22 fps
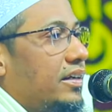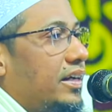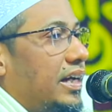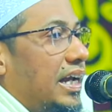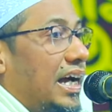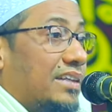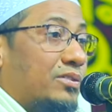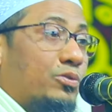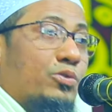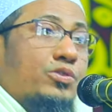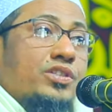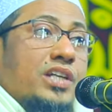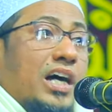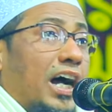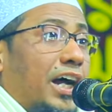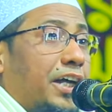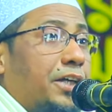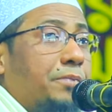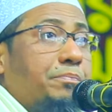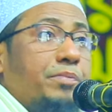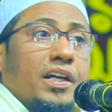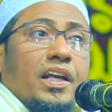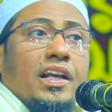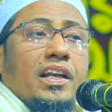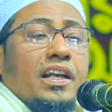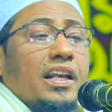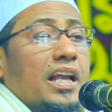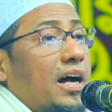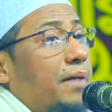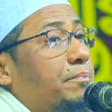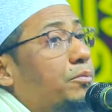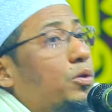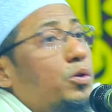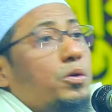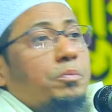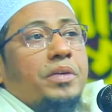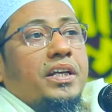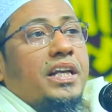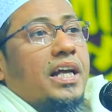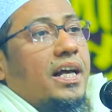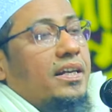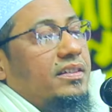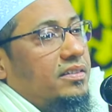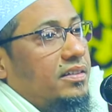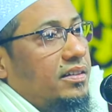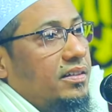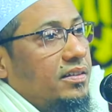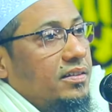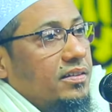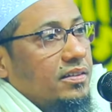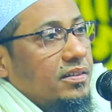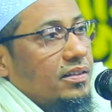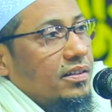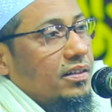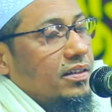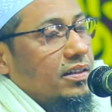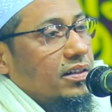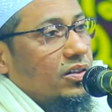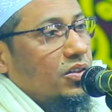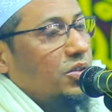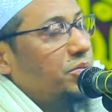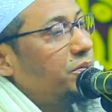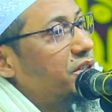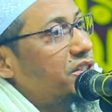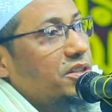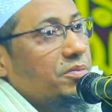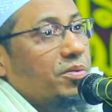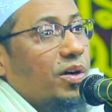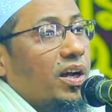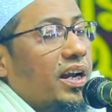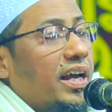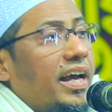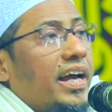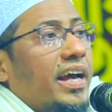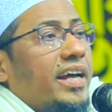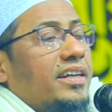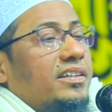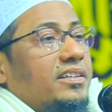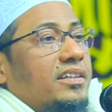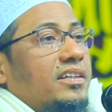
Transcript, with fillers: লা তুসাহিব ইল্লা মুমিনান নবীজি বলেন